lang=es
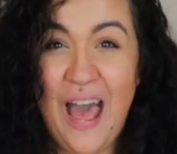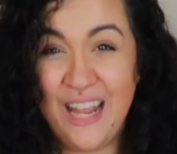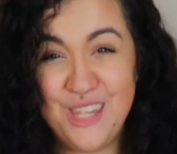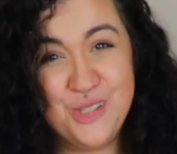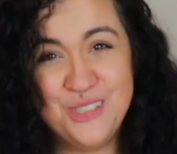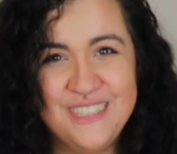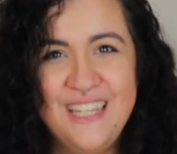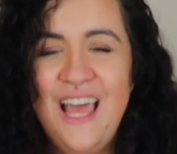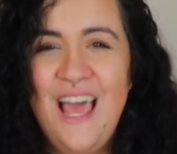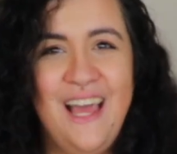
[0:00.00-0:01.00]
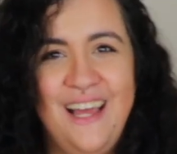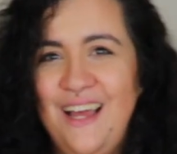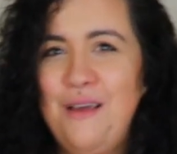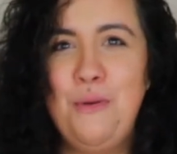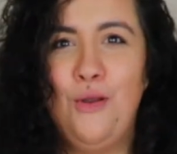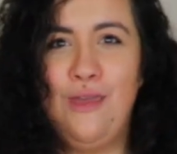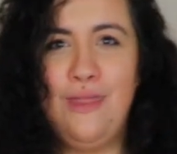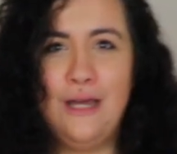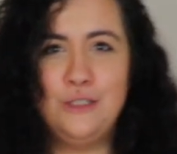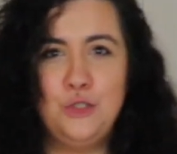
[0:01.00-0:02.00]
años, pero
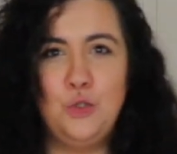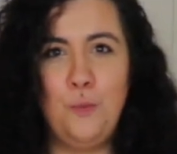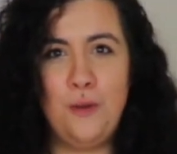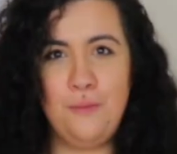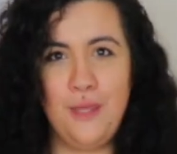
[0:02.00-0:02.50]
queda súper